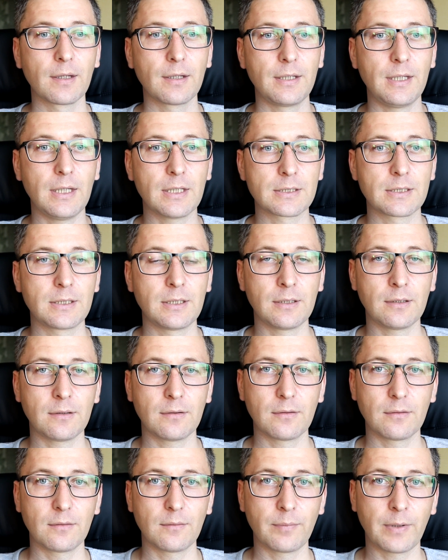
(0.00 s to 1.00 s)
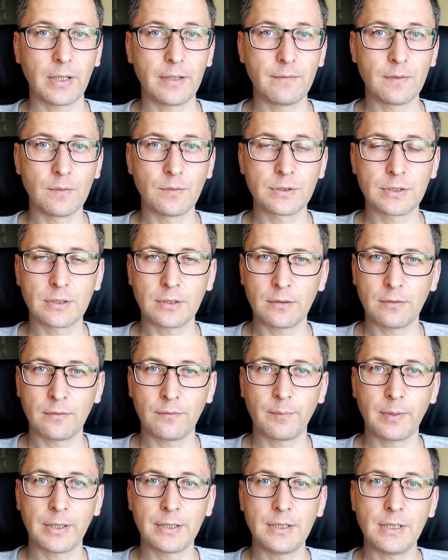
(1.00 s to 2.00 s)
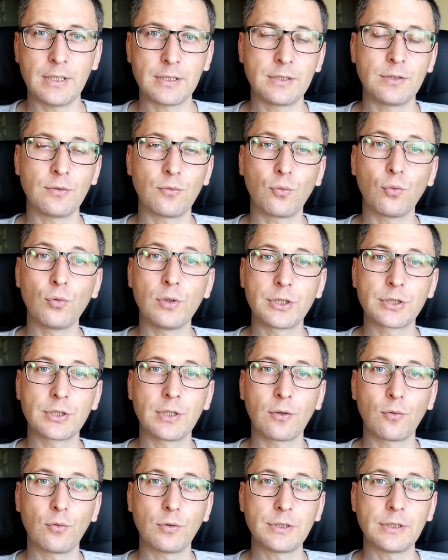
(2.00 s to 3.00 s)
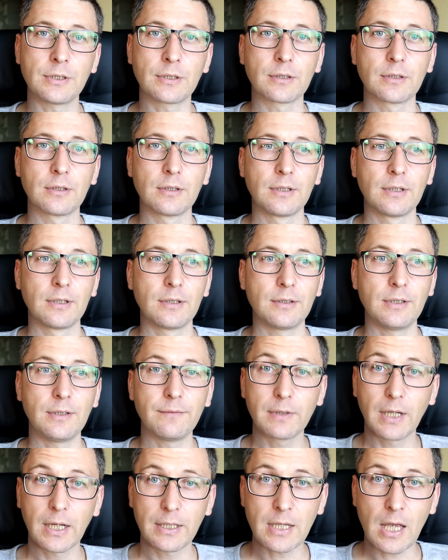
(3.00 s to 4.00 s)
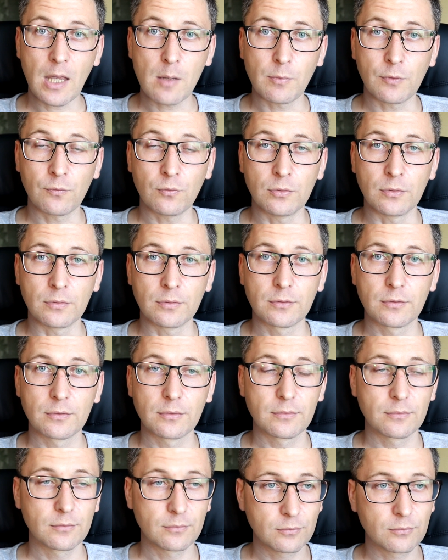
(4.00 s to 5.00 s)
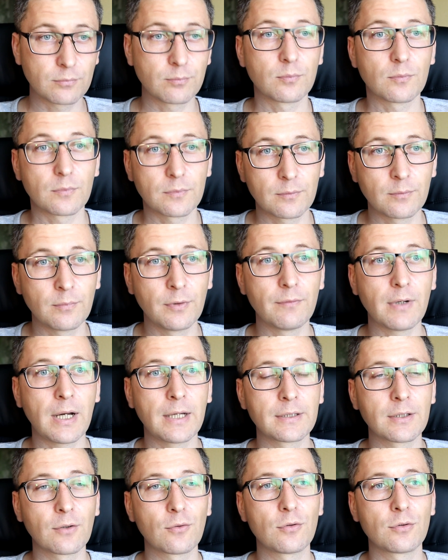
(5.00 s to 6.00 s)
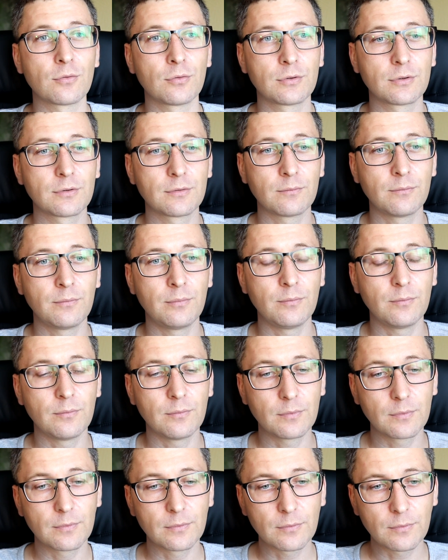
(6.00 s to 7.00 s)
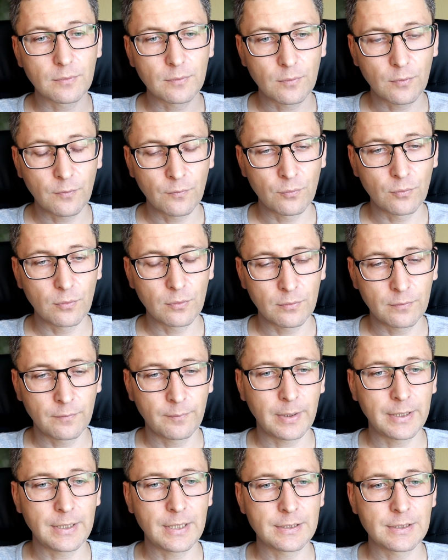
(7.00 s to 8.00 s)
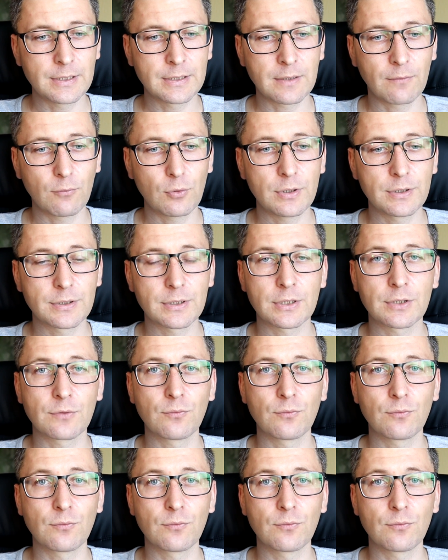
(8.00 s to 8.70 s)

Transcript: Если появился в подъезде уличный котик, не выгоняем его. Ну, бывает такое, вот, в подъезде заводится